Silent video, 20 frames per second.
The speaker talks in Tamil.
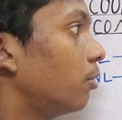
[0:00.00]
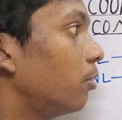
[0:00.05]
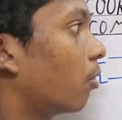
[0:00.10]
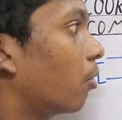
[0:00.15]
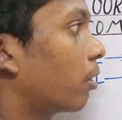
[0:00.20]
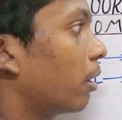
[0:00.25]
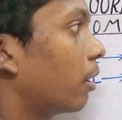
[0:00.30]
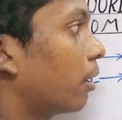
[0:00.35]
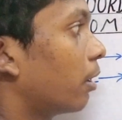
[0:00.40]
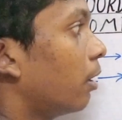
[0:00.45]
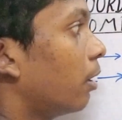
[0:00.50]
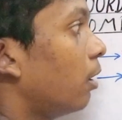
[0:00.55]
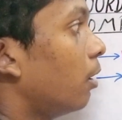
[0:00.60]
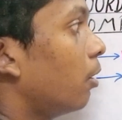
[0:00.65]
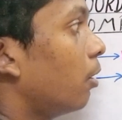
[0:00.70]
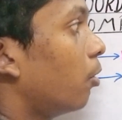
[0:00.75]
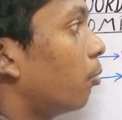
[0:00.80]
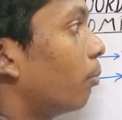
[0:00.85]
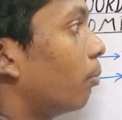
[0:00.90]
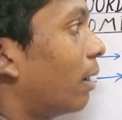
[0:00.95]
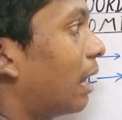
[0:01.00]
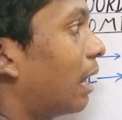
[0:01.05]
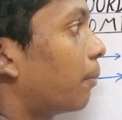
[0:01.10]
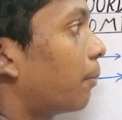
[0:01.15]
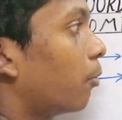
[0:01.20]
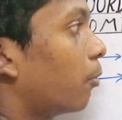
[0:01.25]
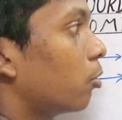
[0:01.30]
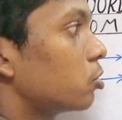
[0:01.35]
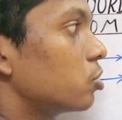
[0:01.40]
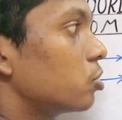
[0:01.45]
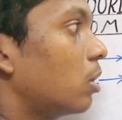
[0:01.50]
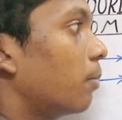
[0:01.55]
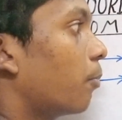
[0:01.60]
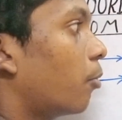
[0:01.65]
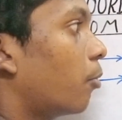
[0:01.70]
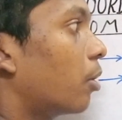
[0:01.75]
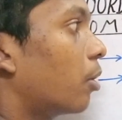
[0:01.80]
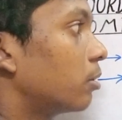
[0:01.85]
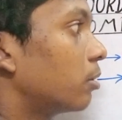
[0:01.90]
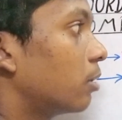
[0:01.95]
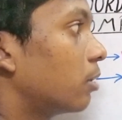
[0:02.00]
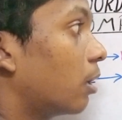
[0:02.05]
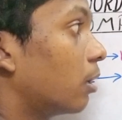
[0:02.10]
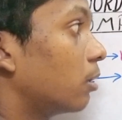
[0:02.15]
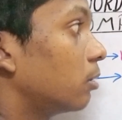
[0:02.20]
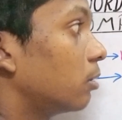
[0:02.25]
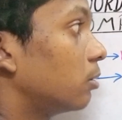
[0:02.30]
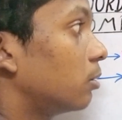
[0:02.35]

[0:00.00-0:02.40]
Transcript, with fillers: ஓகே மேலே போச்சுன்னா போனது தான்